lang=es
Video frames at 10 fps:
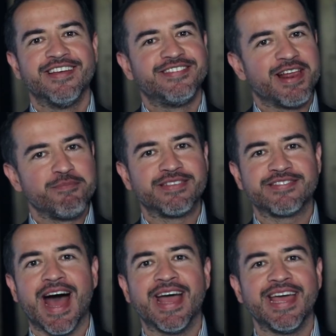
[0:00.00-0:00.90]
Si el
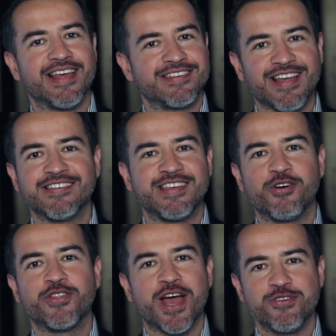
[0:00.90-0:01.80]
mensaje les ha
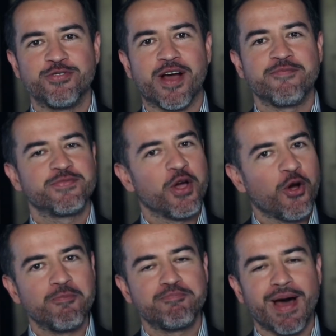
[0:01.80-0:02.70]
sido de ayuda,
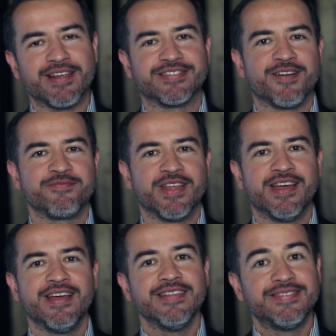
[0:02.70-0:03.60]
comparta.
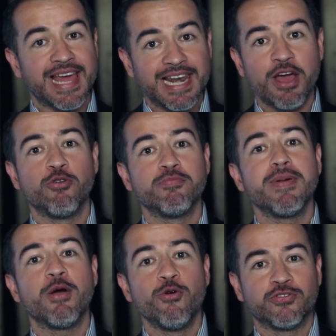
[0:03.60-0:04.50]
Denle un
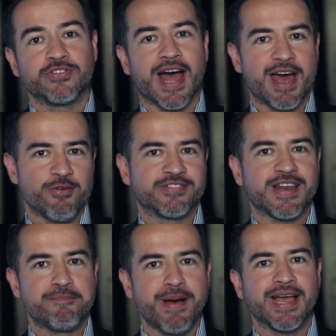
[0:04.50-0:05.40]
me gusta a
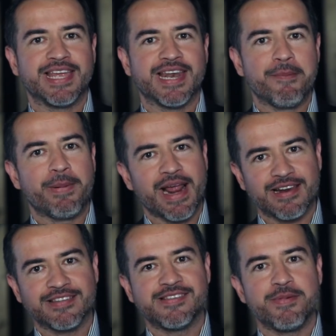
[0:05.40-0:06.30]
nuestra página para
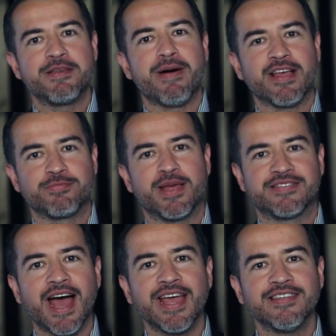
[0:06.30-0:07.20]
recibir más
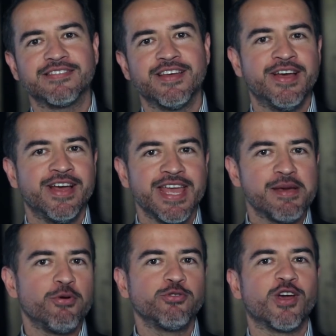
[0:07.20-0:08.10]
mensajes
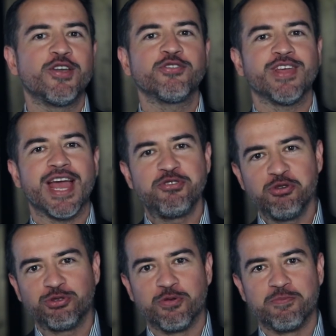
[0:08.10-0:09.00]
y búsquenos en
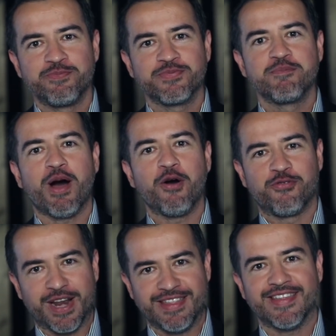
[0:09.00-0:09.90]
YouTube bajo
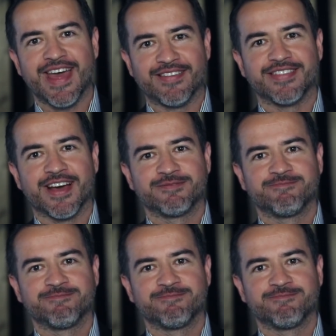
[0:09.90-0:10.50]
Freddy Dean.